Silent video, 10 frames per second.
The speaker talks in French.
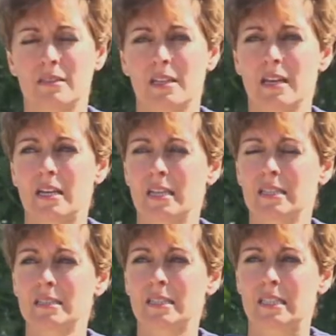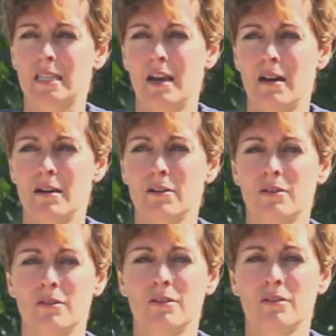quelqu'un qui a
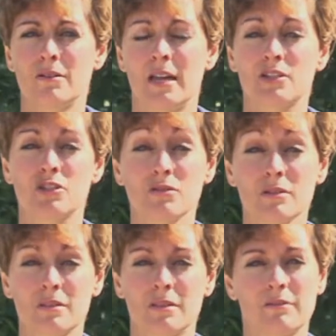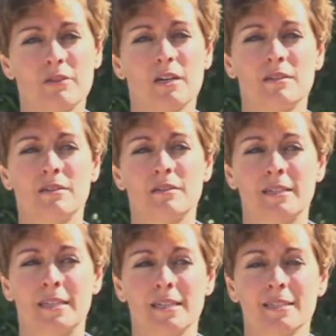euh, la chance d'avoir euh,
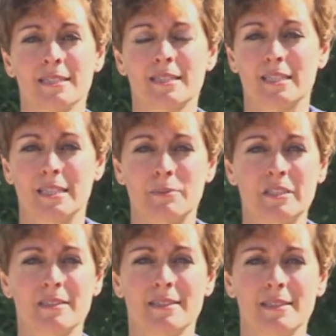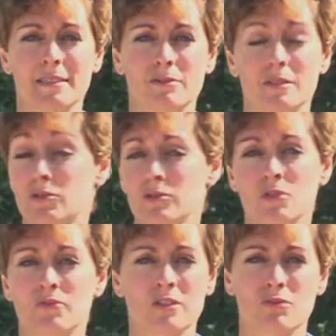gardé sa capacité euh,
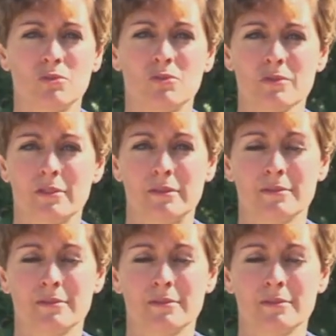d'étonnement face au monde,